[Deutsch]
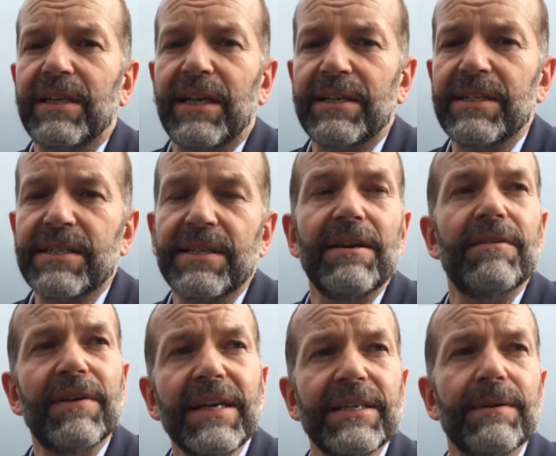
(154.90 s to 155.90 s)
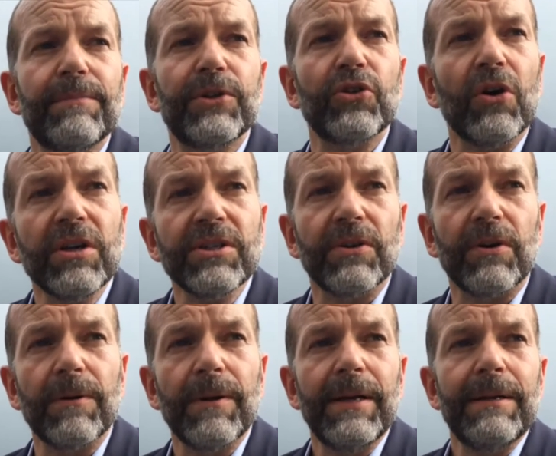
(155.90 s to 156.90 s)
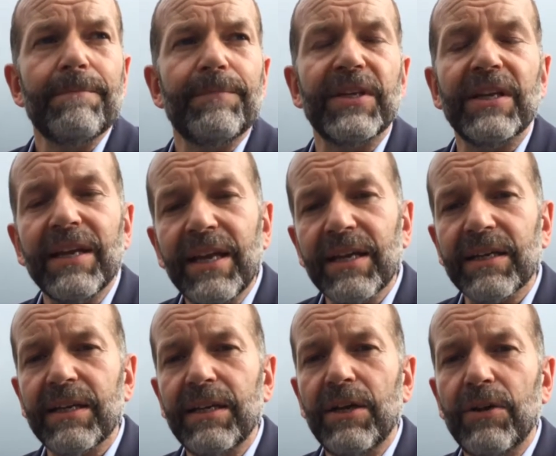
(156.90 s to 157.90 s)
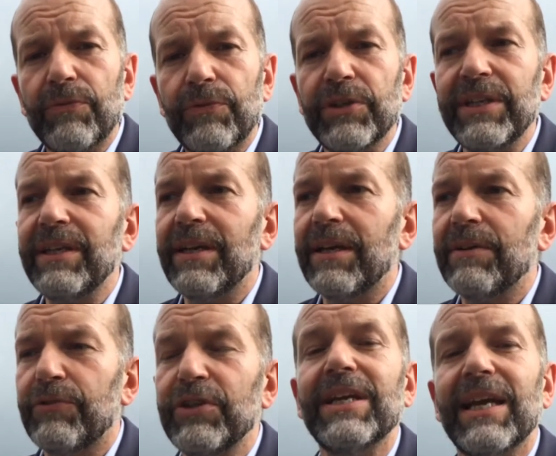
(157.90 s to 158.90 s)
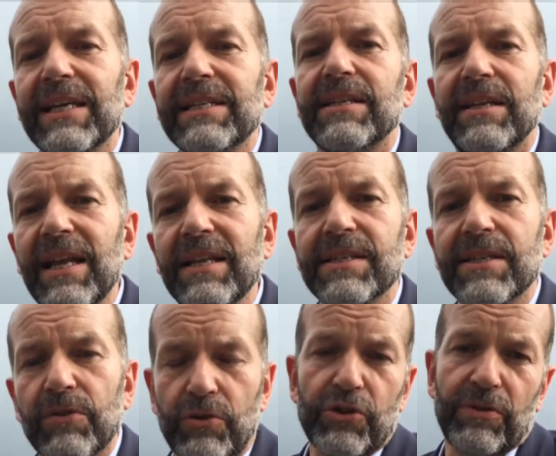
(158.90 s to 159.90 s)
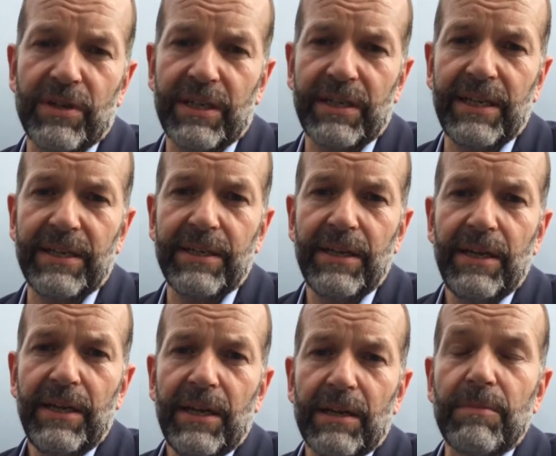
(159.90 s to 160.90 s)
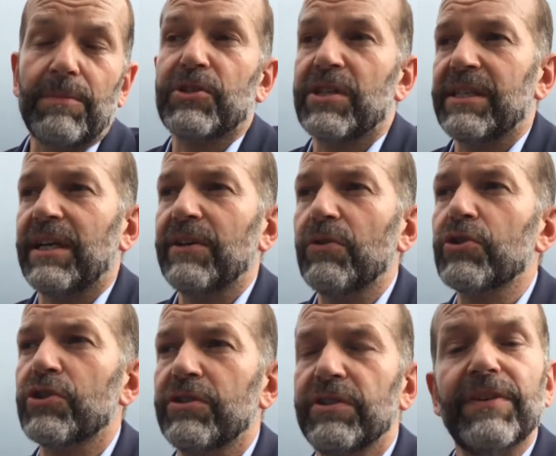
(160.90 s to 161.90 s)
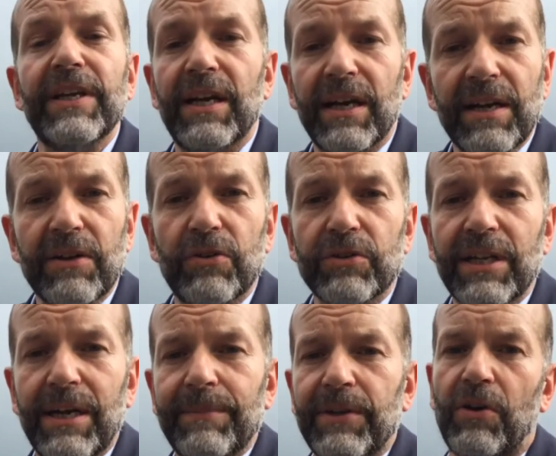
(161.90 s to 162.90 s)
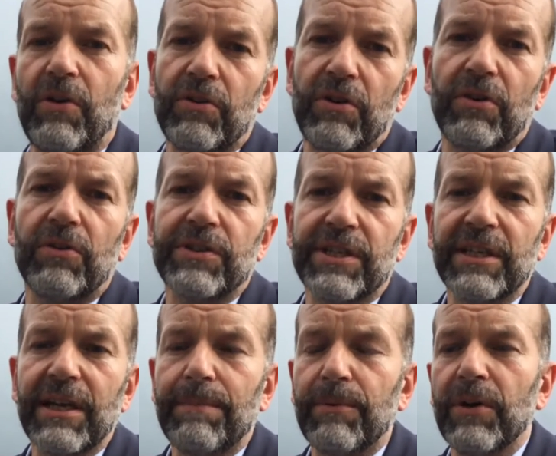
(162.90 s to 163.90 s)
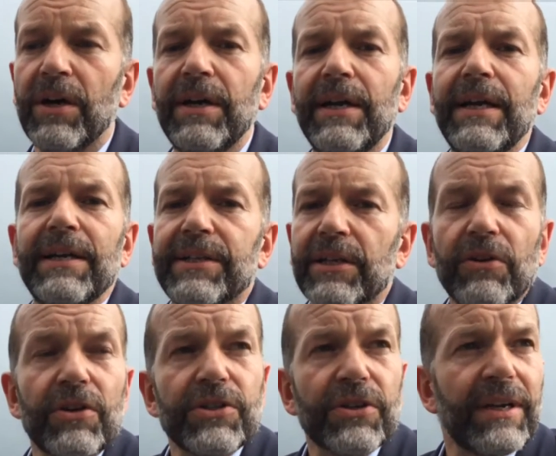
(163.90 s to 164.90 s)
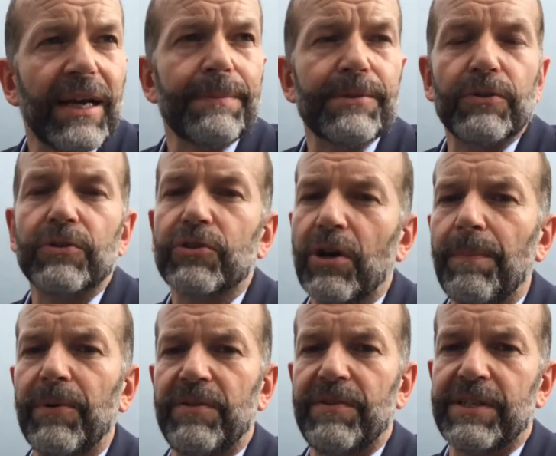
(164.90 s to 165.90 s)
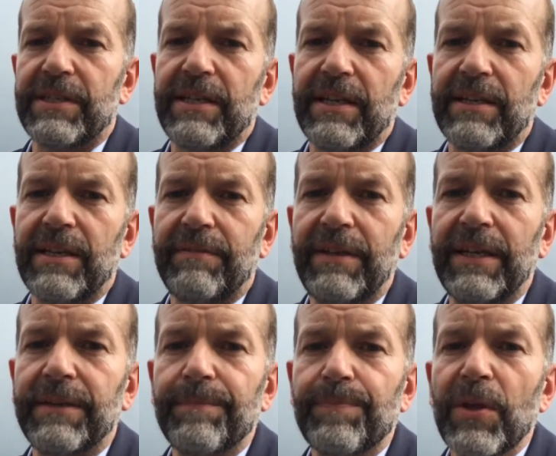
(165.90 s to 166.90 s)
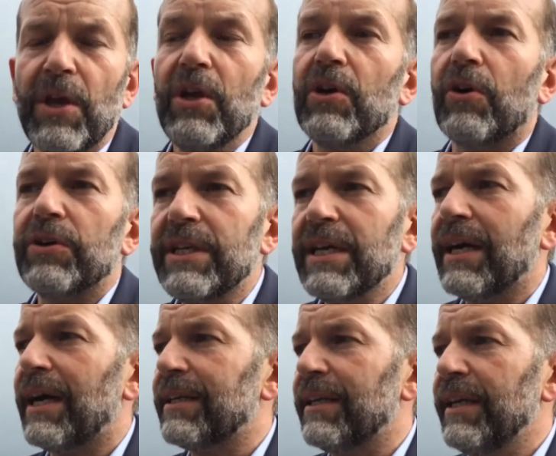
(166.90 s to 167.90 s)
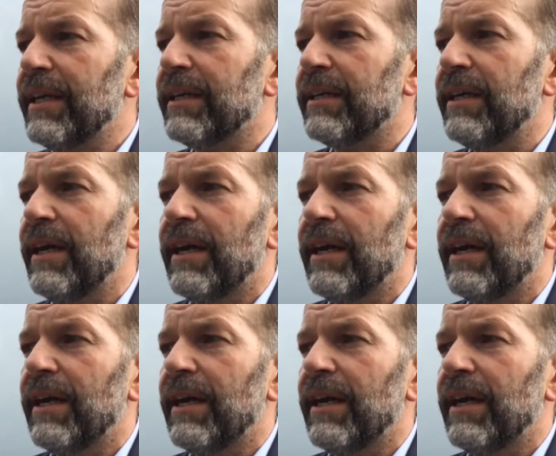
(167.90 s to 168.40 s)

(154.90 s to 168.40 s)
kann, ist, welche Bedeutung die Lehre für die, für die Exzellenz der Hochschulen angeht man muss ja sagen, die Hochschulen, die wir hier angeguckt haben in Hongkong und Singapur, die gehören zu den absoluten Top-Universitäten der Welt. Und hier hat Lehre